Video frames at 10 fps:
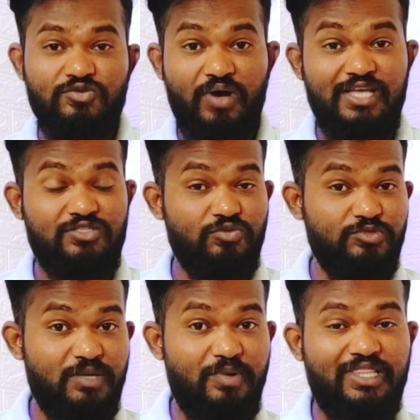सो so गाइज तो
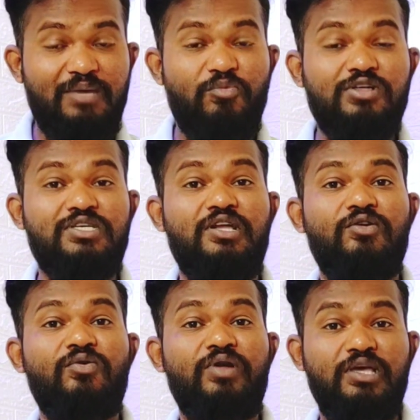मुझे पता है बहुत सारे
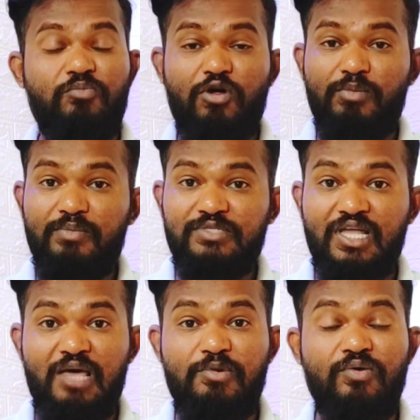लोगों ने ये प्रॉब्लम
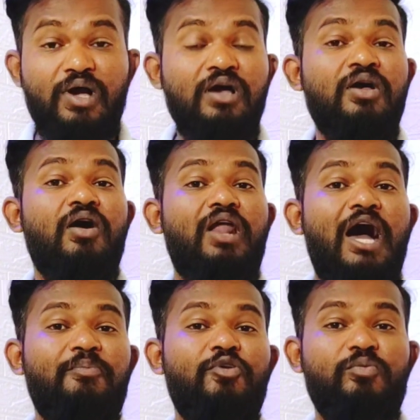झेला भी होगा और
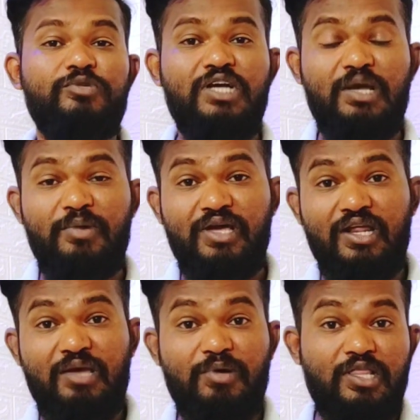आप लोग मुझे कमेंट
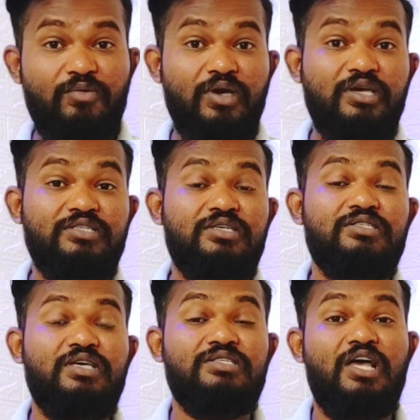करके बताओ कि किस किस
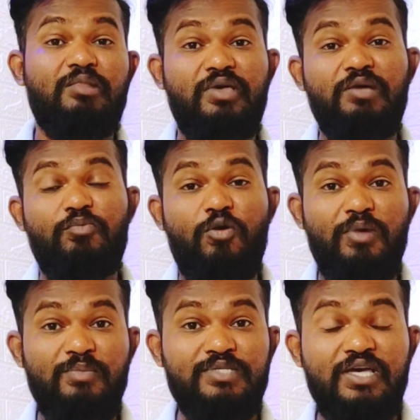के साथ में ये
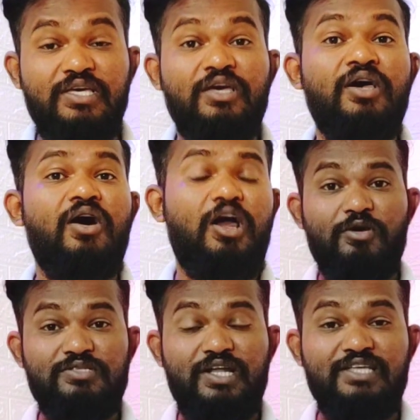प्रॉब्लम्स आई है
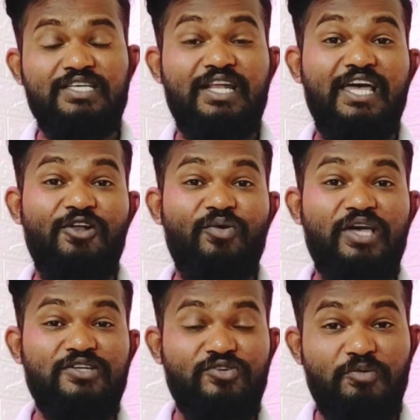बहुत सारे ऐसे नए लोग
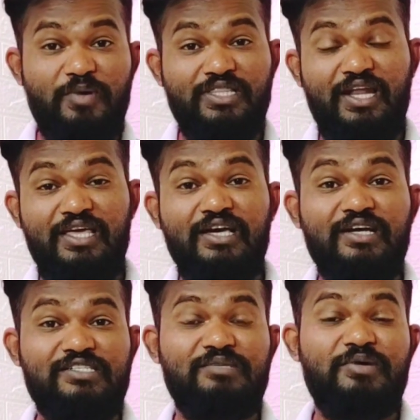हैं जिनको पता नहीं है कि
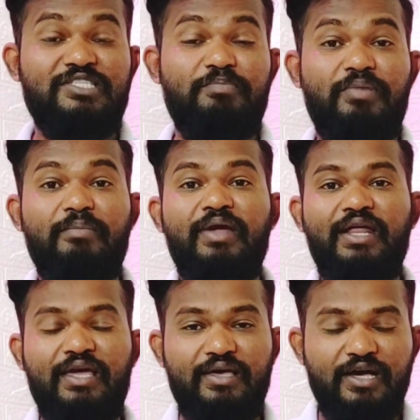कस्टमर से पेमेंट
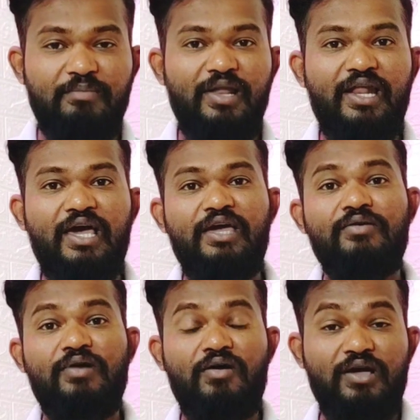कब लेना है
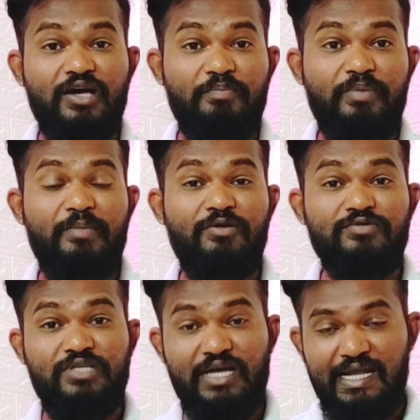और कब पेमेंट
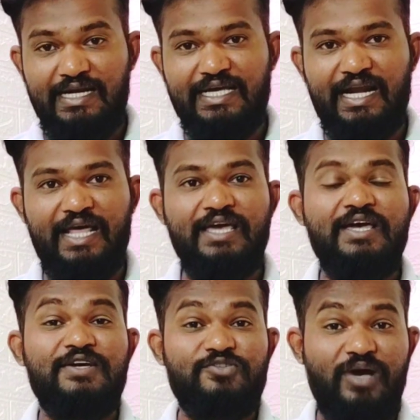उनसे कलेक्ट करना है
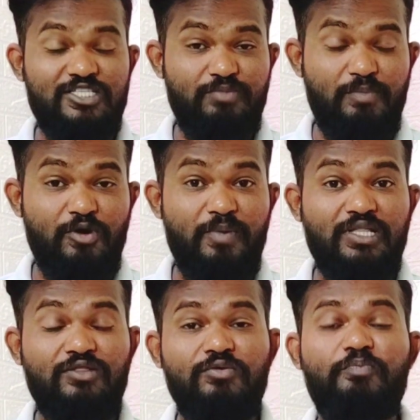सो so गाइस तो मैं आपको
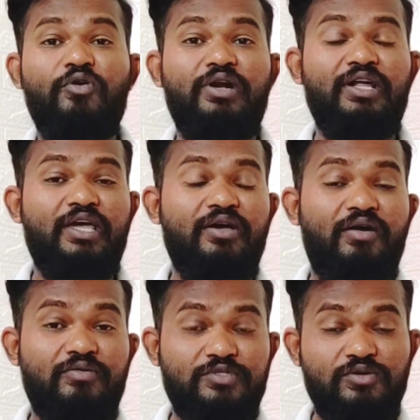बता दू पोर्टर के
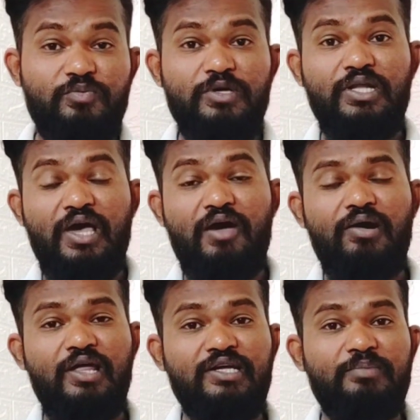और जो भी ऑनलाइन